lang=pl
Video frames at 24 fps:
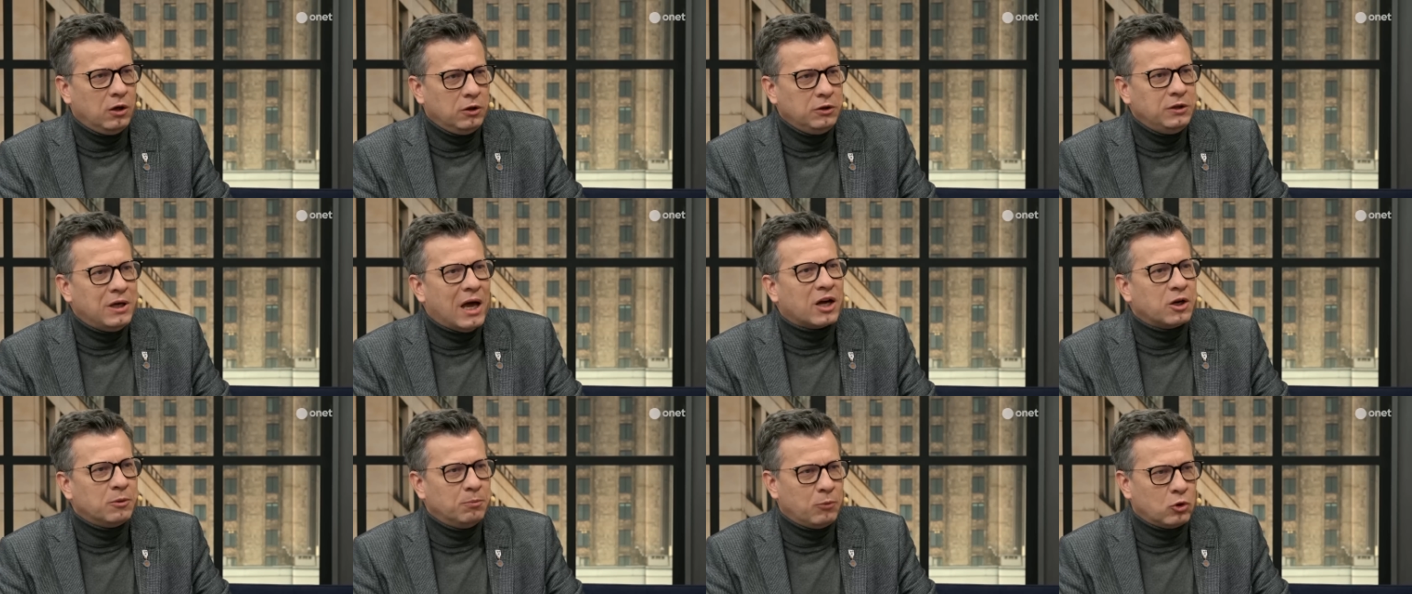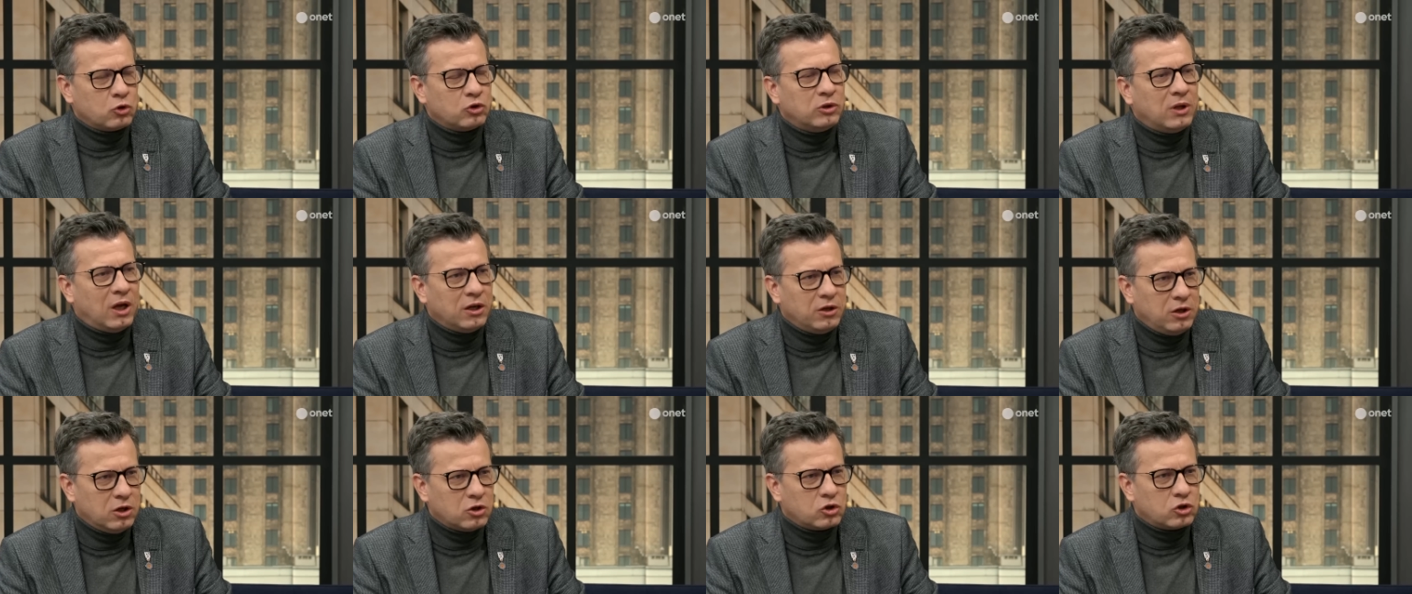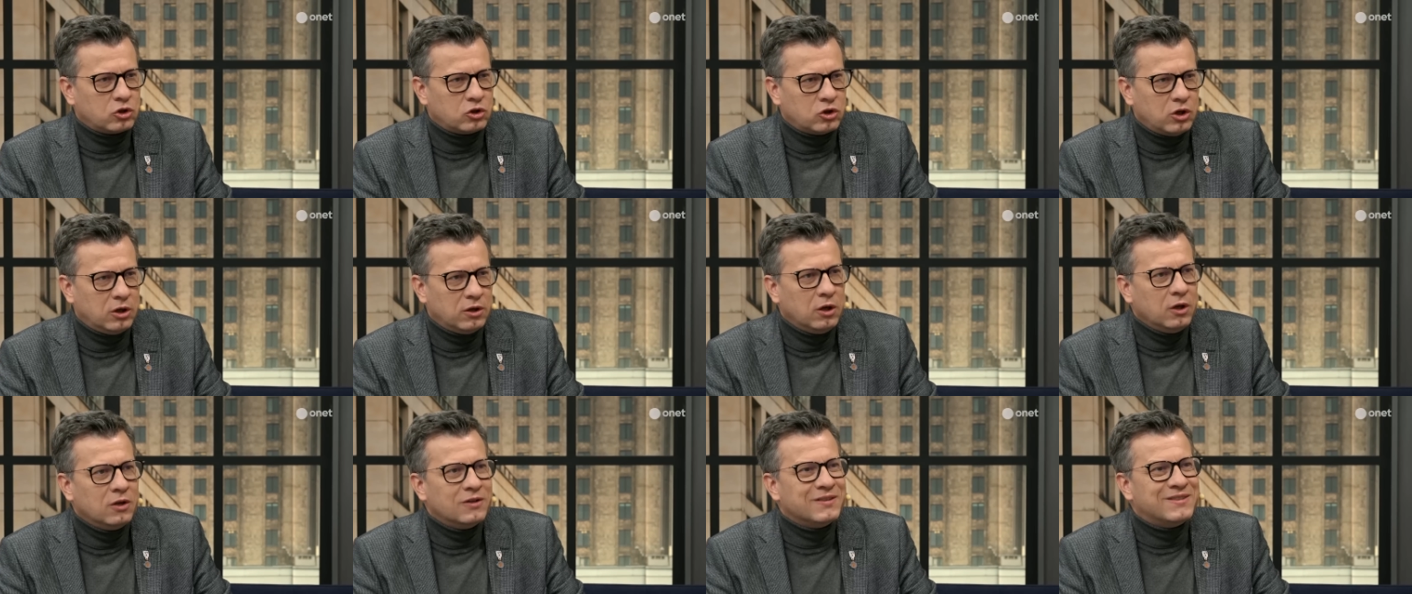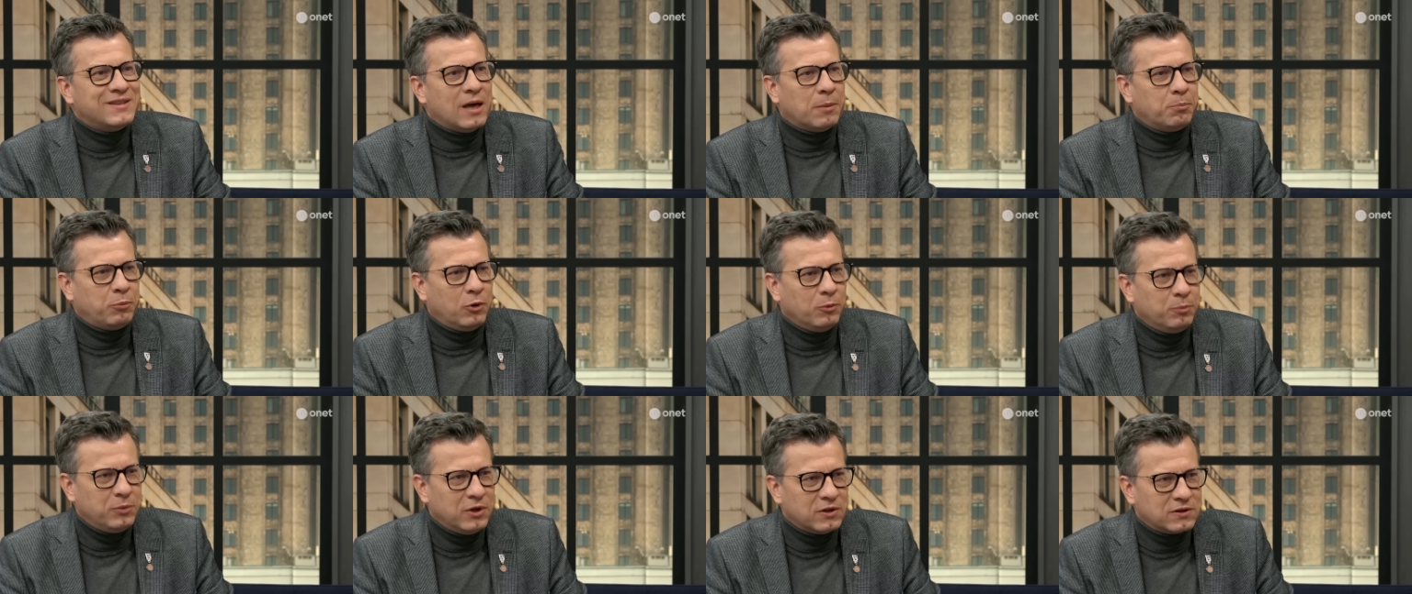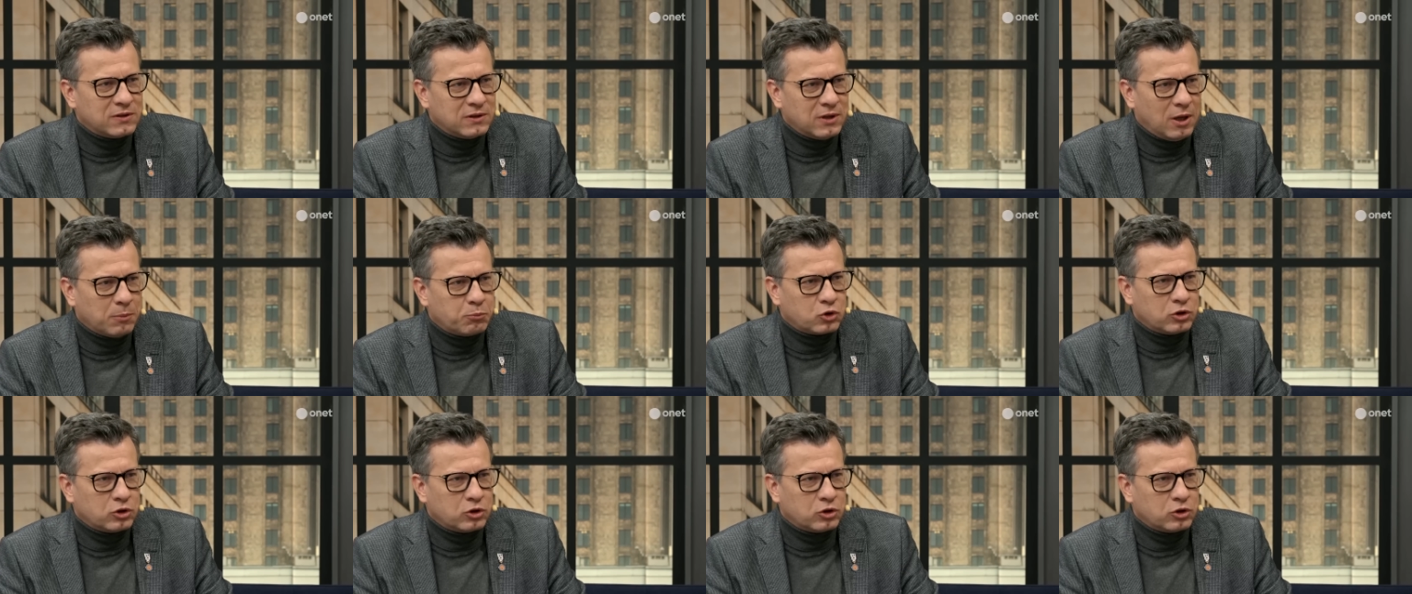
jak można jeszcze zapobiec na